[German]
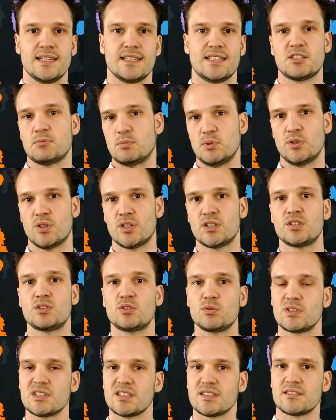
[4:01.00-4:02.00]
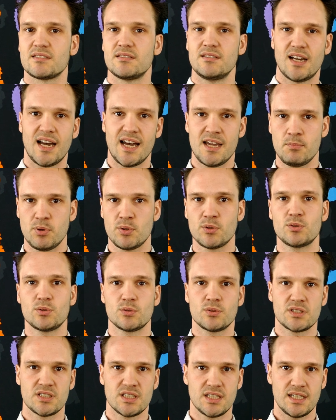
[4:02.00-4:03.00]
Das bedeutet, du kriegst drei
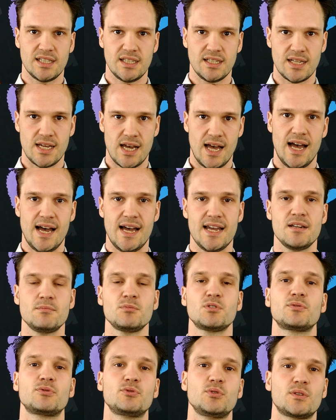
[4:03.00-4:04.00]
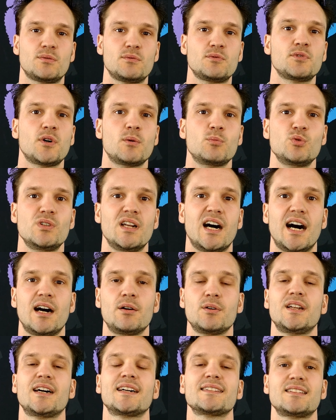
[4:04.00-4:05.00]
Produkte in einem geführten Formular
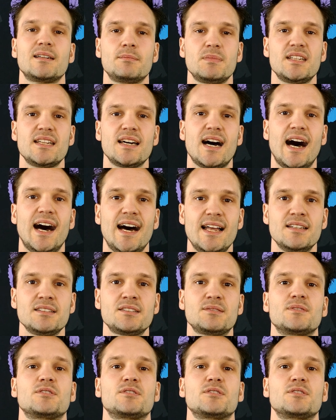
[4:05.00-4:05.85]
und hast am Ende alles,